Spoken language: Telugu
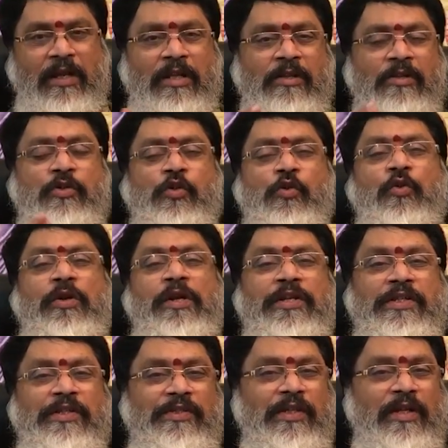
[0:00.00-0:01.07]
దీనికి శుక్రుడు
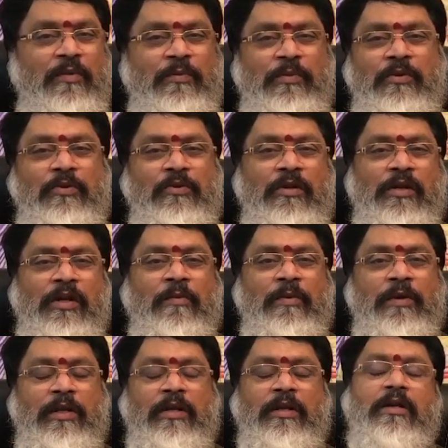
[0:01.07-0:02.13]
నీచ స్థానం పొందుతున్నాడు
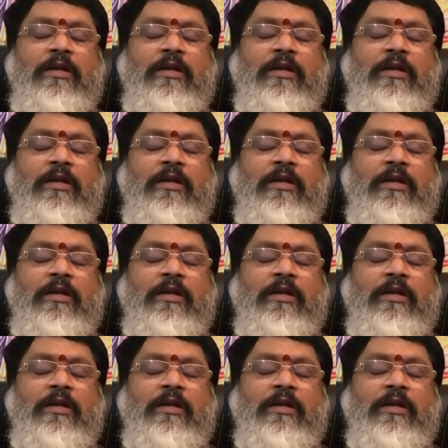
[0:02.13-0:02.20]
కాబట్టి